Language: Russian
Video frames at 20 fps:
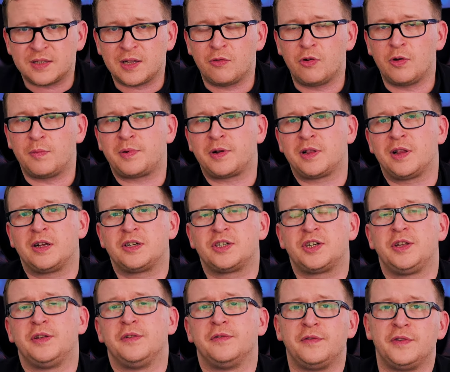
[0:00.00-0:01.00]
ценовое
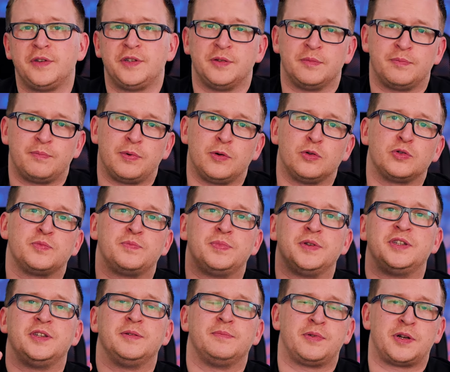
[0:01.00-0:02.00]
предложение в виде плюс
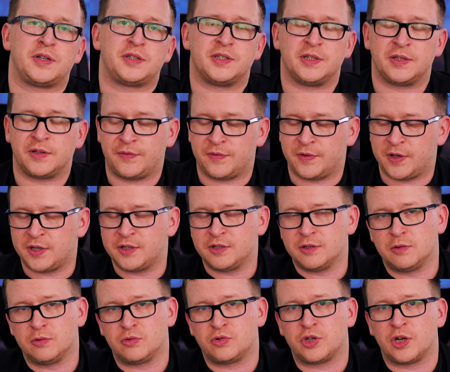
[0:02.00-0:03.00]
5%. Я
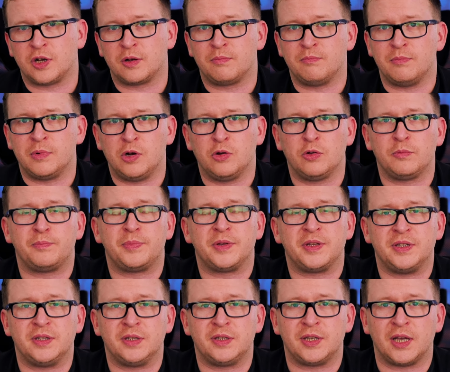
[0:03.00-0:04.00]
делаю шаг, миллион
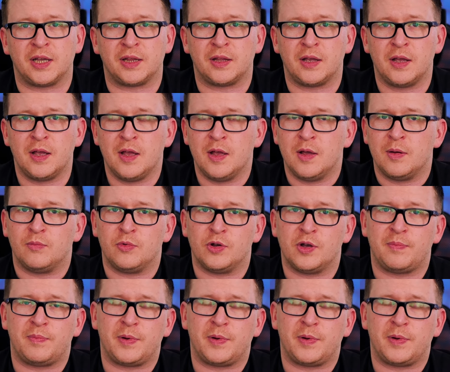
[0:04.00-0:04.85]
пятьдесят мой